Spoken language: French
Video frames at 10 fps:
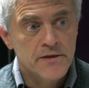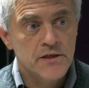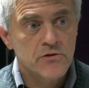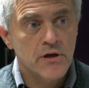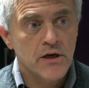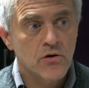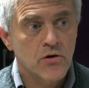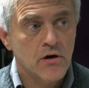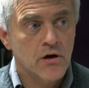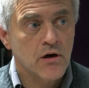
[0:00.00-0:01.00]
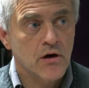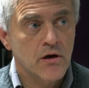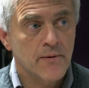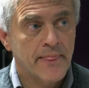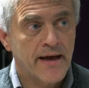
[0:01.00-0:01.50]
qui est un
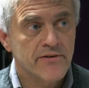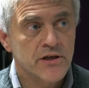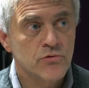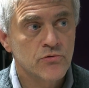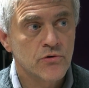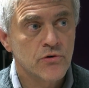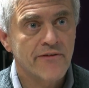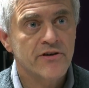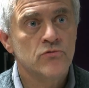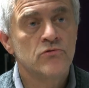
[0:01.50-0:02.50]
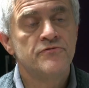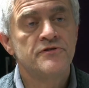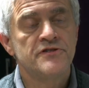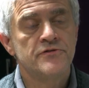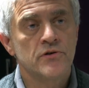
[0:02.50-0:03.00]
accord avec, une, avec une
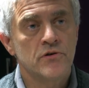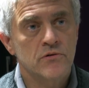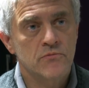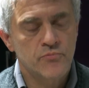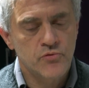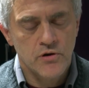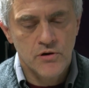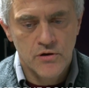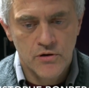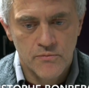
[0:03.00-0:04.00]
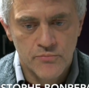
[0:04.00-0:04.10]
vision pour,